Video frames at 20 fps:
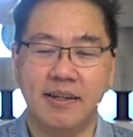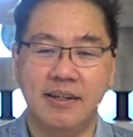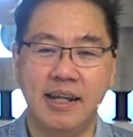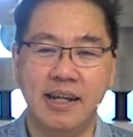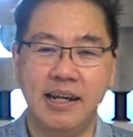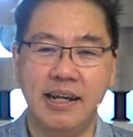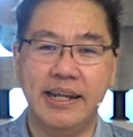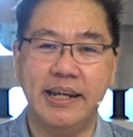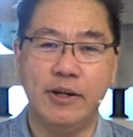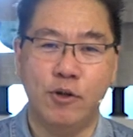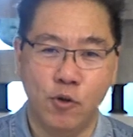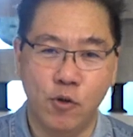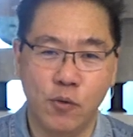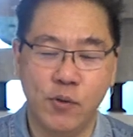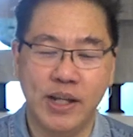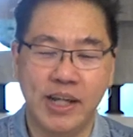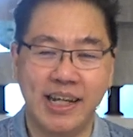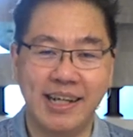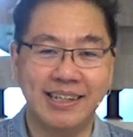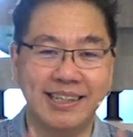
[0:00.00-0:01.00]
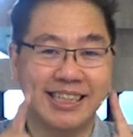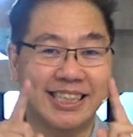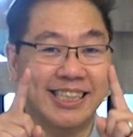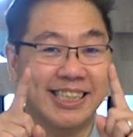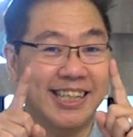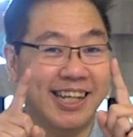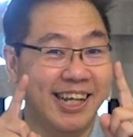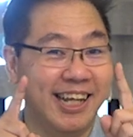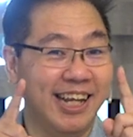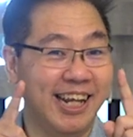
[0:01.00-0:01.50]
dilindungi
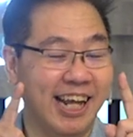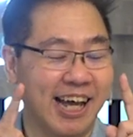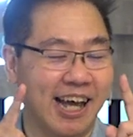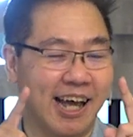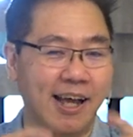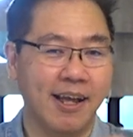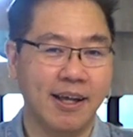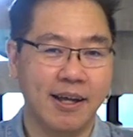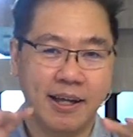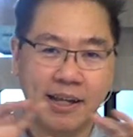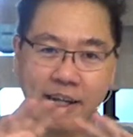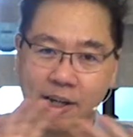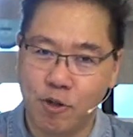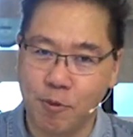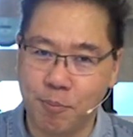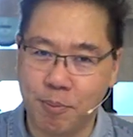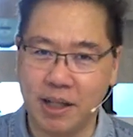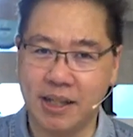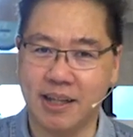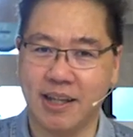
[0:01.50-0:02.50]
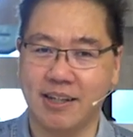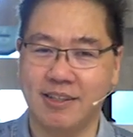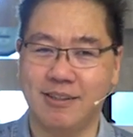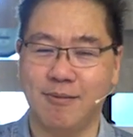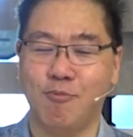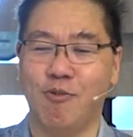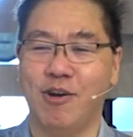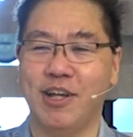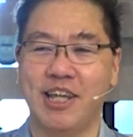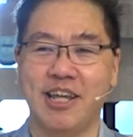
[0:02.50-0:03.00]
sehingga hidup kita
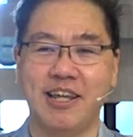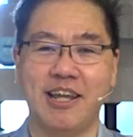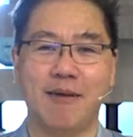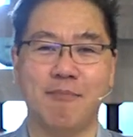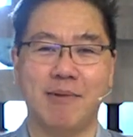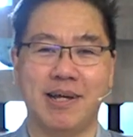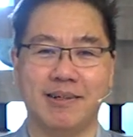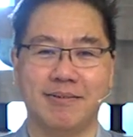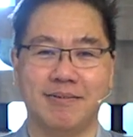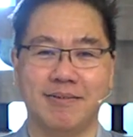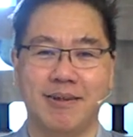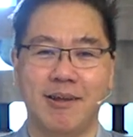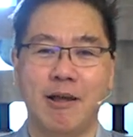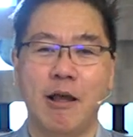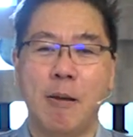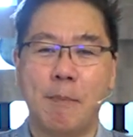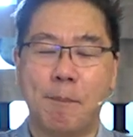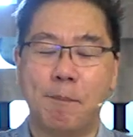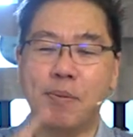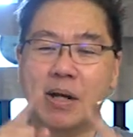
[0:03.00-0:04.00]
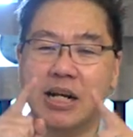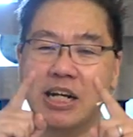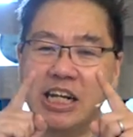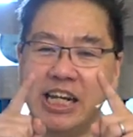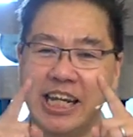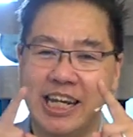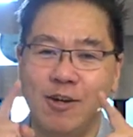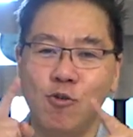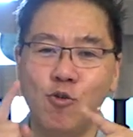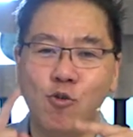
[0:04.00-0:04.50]
semuanya nyaman
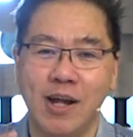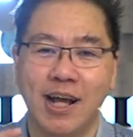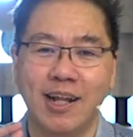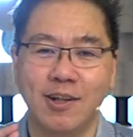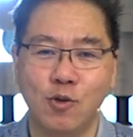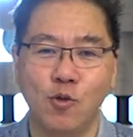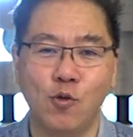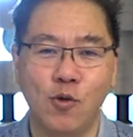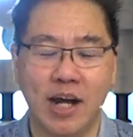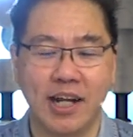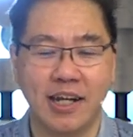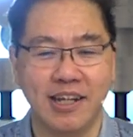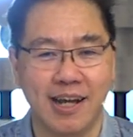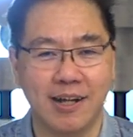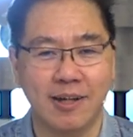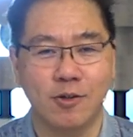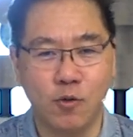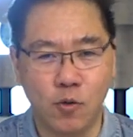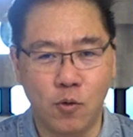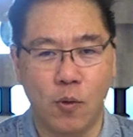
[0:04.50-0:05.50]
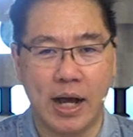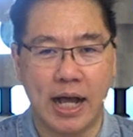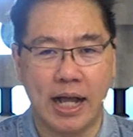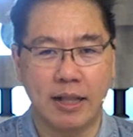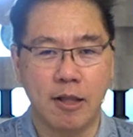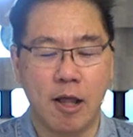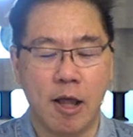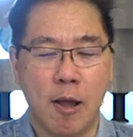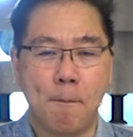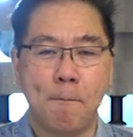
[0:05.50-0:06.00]
perlindungan Tuhan yang kuat
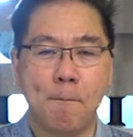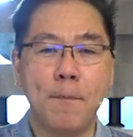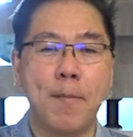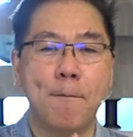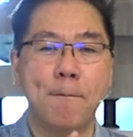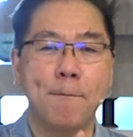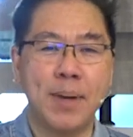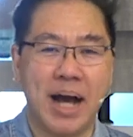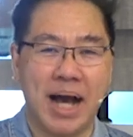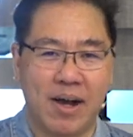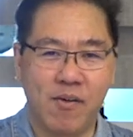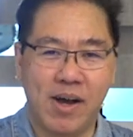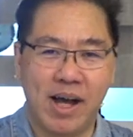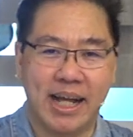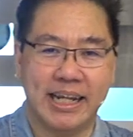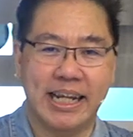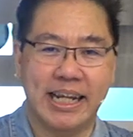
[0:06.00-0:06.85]
membawa